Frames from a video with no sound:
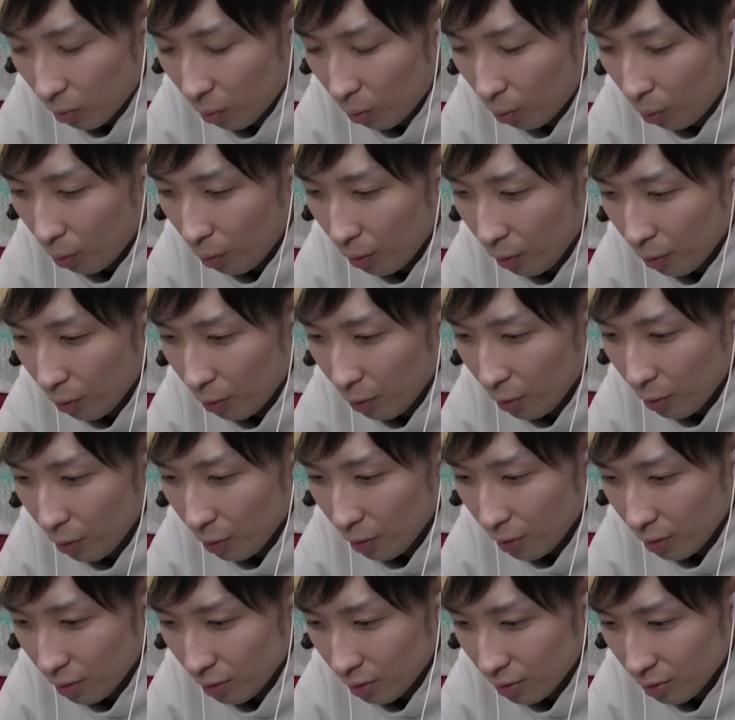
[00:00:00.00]
おいおい
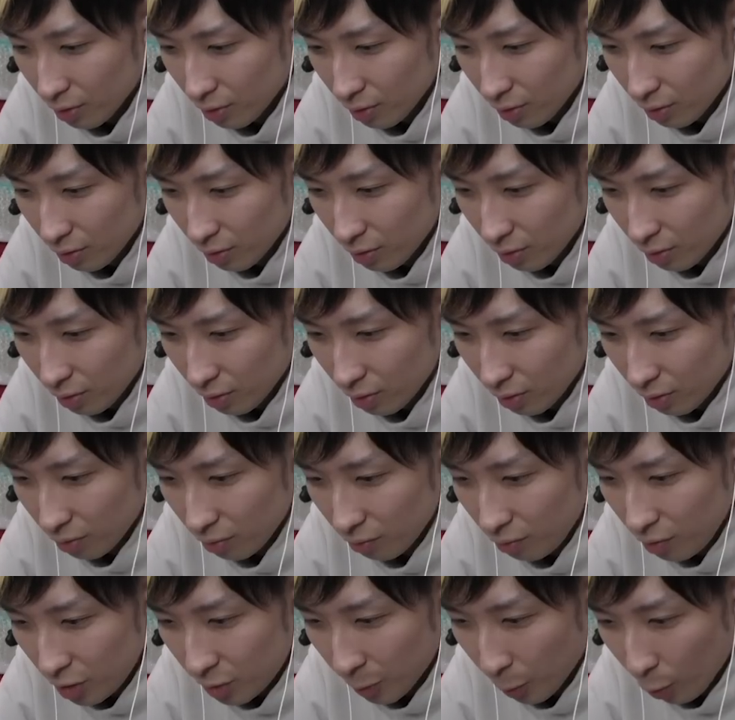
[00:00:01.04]
おい。
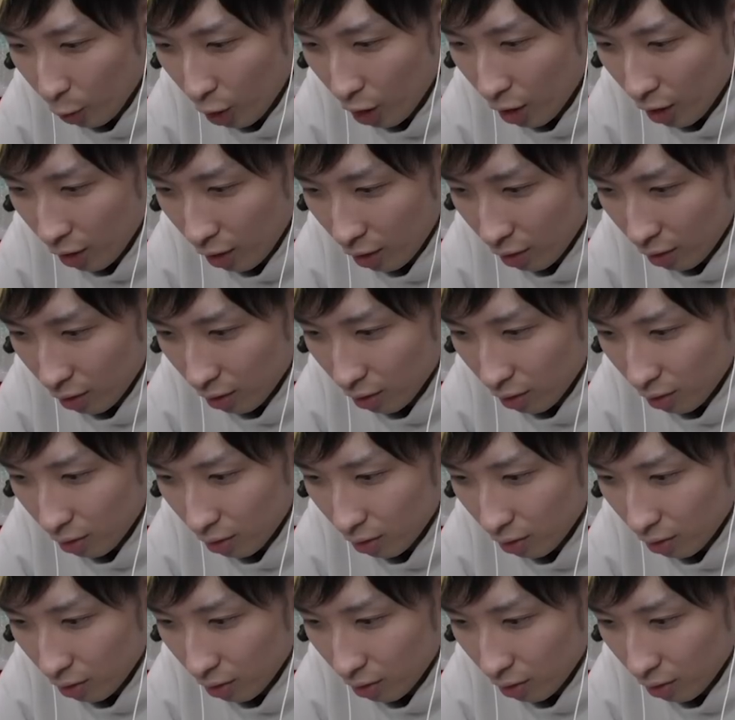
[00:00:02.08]
ウィスプおらへん？